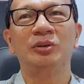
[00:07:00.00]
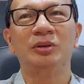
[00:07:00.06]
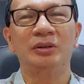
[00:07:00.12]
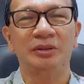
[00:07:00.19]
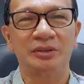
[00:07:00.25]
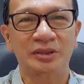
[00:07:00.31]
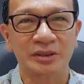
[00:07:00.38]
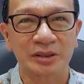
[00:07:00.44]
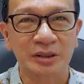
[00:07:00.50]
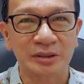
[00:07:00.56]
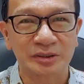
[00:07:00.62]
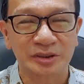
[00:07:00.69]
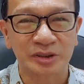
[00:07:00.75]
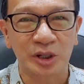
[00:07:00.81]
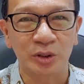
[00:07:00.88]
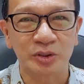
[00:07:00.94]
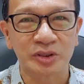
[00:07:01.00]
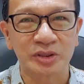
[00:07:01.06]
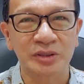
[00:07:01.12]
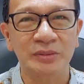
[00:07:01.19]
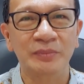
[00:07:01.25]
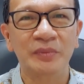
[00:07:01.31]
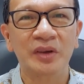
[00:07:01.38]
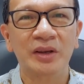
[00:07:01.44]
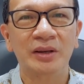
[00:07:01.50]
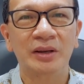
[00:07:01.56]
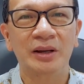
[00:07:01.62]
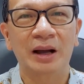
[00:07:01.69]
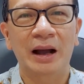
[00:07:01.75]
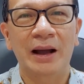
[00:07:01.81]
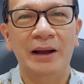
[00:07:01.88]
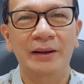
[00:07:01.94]
的几个小时
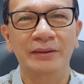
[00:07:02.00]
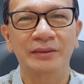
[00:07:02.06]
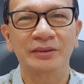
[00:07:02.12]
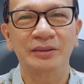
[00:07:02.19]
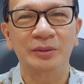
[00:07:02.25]
啊，